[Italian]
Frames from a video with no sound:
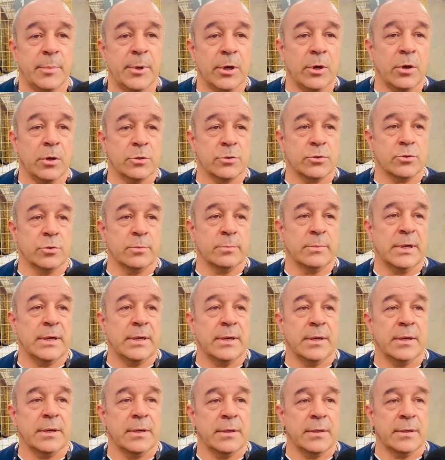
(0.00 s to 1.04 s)
però
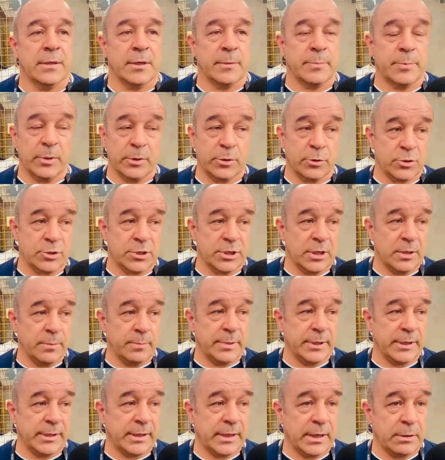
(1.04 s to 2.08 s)
insomma ripeto
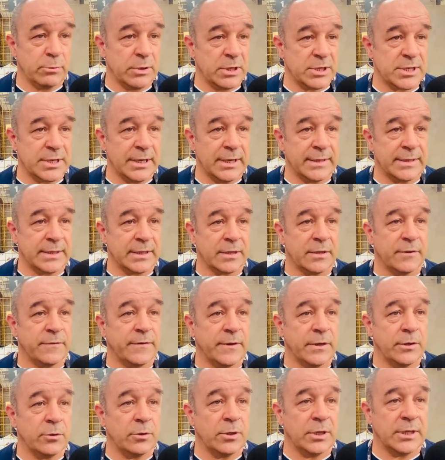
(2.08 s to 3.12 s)
sempre che è una scelta che
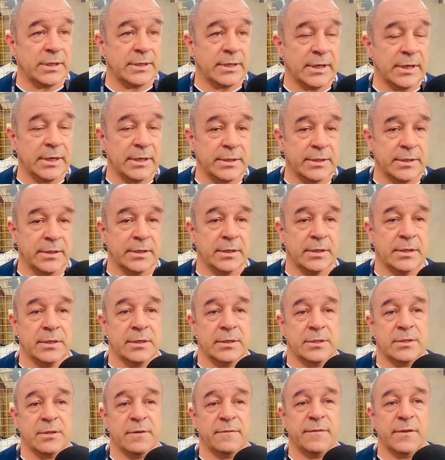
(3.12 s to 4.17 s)
fanno gli atleti,
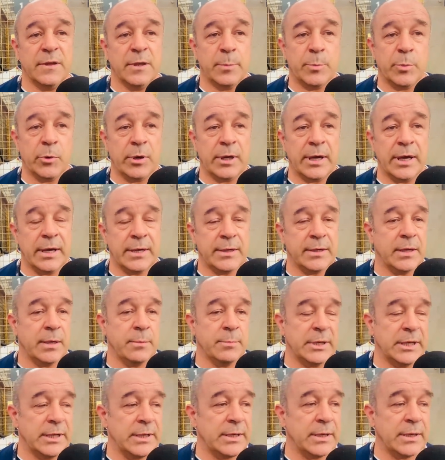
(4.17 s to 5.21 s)
se Filippo Ganna,
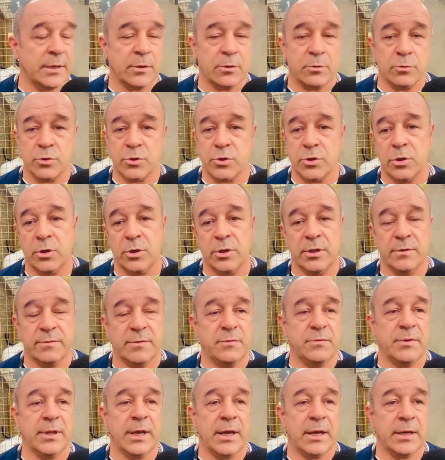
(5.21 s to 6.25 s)
Milan, Consonni,
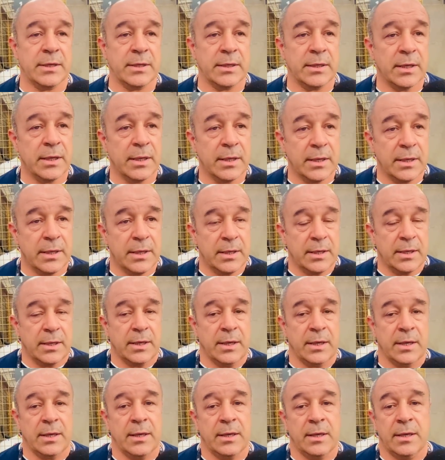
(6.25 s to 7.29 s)
Viviani
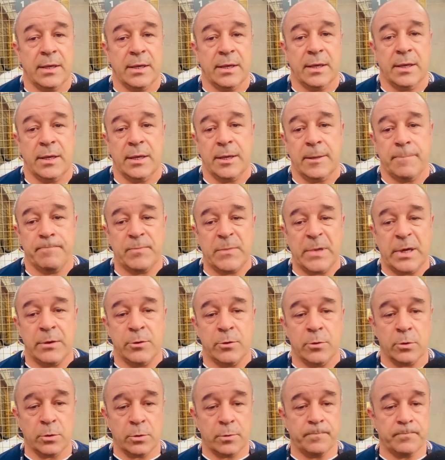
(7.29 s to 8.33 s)
eh,
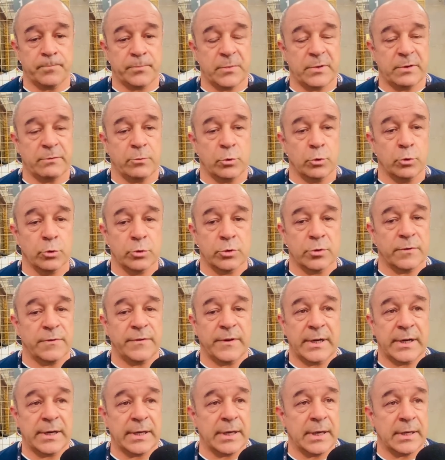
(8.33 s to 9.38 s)
hanno voluto
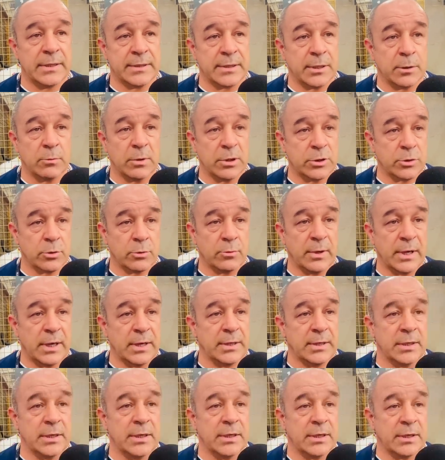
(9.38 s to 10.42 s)
fare altri quattro
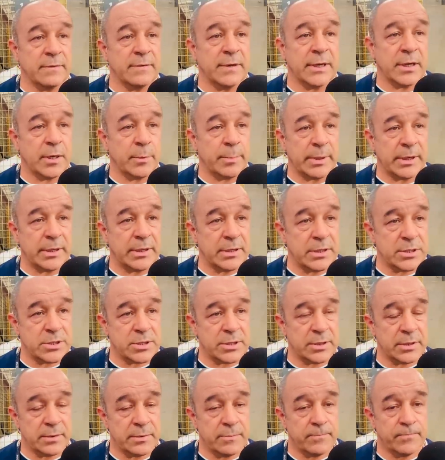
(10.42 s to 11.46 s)
anni, e arrivare a
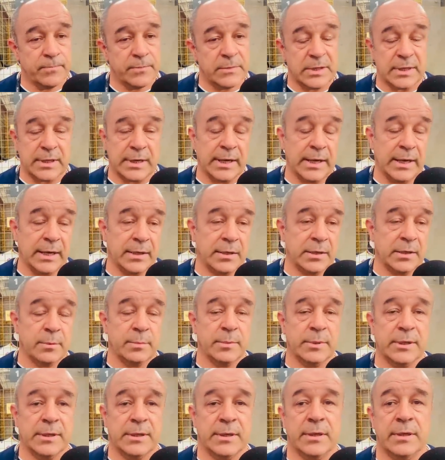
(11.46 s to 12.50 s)
Parigi, tre anni
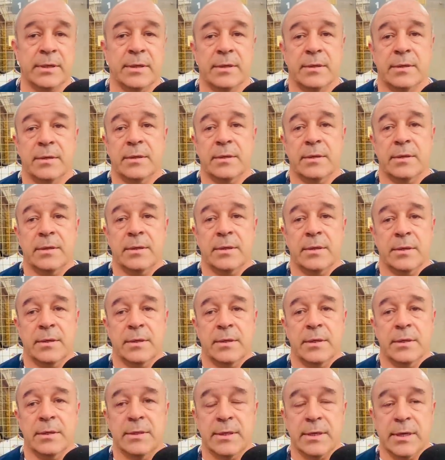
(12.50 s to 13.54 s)
perché è
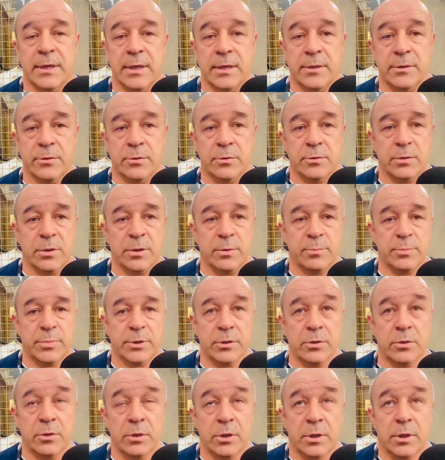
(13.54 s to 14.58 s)
eh, il triennio
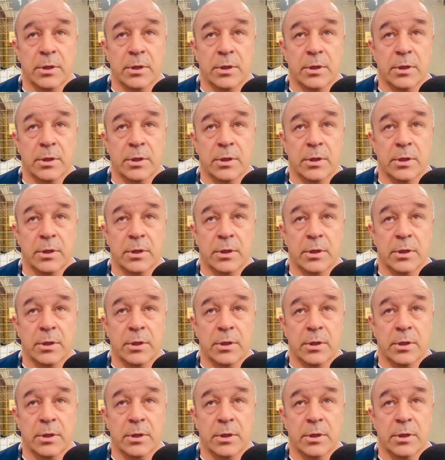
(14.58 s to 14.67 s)
olimpico,